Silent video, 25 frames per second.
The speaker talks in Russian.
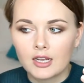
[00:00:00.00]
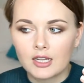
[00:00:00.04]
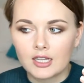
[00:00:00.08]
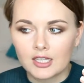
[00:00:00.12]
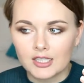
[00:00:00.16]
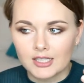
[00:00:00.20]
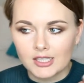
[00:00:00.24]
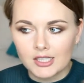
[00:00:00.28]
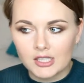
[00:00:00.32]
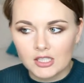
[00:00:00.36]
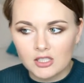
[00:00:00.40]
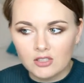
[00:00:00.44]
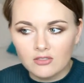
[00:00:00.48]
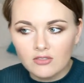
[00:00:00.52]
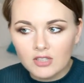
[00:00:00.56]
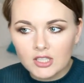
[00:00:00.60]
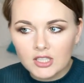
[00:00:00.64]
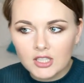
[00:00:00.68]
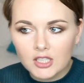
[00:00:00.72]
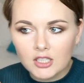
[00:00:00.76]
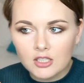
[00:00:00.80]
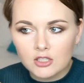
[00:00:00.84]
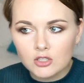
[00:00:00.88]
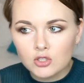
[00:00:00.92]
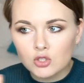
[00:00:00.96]
красиво
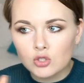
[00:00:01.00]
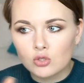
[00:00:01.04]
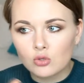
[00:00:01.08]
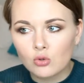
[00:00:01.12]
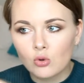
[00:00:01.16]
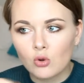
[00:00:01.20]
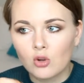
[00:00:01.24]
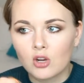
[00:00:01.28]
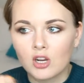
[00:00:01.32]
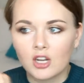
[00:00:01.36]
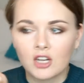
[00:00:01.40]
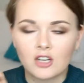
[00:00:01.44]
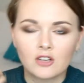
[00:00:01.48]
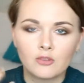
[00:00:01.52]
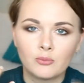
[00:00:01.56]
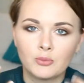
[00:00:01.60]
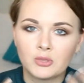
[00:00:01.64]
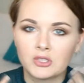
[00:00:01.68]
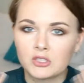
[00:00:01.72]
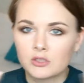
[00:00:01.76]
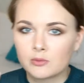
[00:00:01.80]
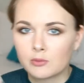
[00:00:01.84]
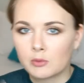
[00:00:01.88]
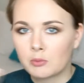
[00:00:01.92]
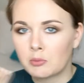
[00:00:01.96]
на лицо, как, в
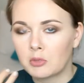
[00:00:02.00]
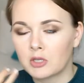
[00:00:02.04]
принципе,